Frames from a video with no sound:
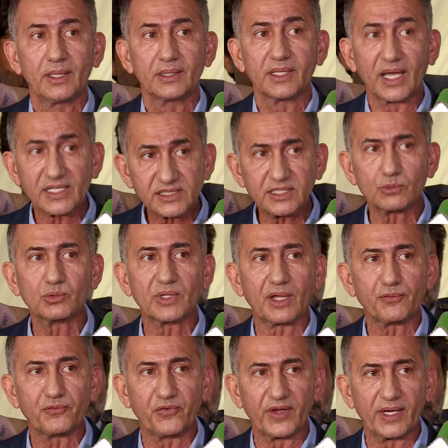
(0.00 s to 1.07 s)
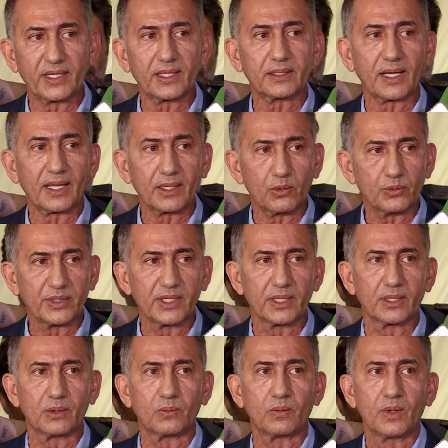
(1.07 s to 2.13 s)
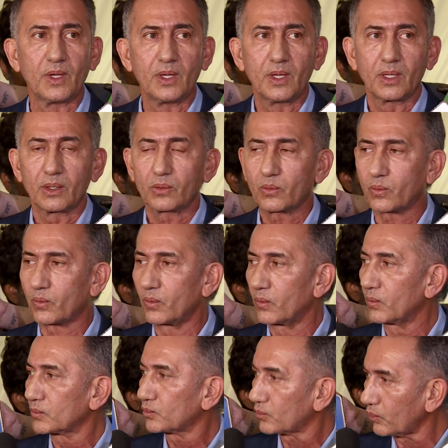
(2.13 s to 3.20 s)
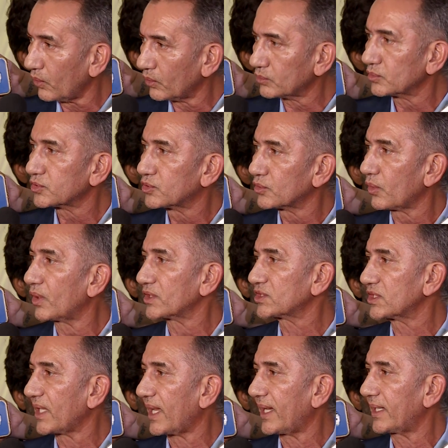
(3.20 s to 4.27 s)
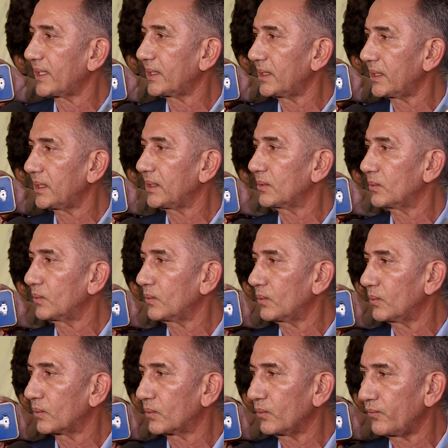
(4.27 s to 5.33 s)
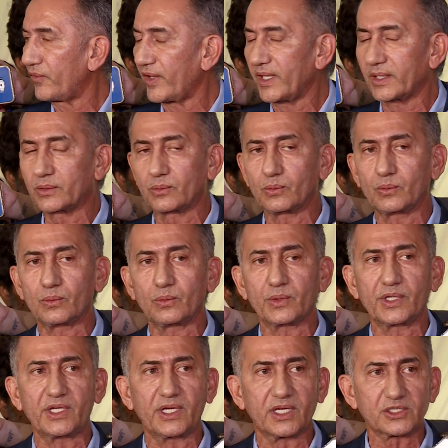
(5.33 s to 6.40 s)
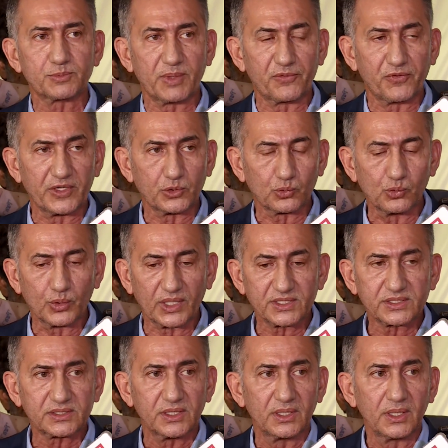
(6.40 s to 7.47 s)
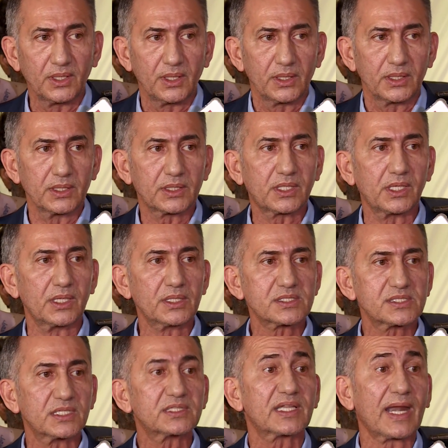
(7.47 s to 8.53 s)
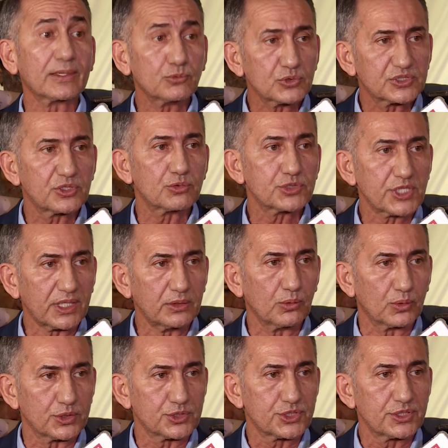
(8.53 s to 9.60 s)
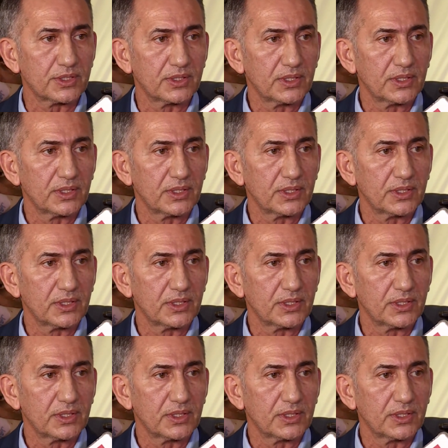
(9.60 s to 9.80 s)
na segunda-feira, na reunião com todos nós lá e o governo e as prefeituras, e que se traduziu já em hoje.